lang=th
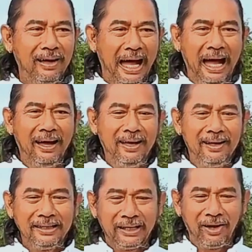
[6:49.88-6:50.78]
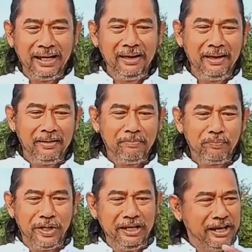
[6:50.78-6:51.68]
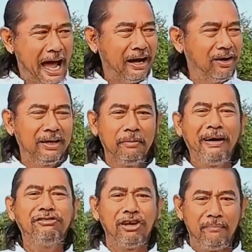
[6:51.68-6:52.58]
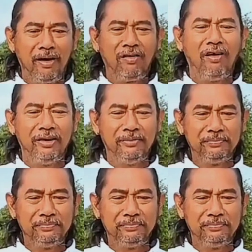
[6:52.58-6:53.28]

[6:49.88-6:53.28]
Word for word: อ่ะแต่ตอนนี้ที่ดังก็คือไพ่เสือมังกร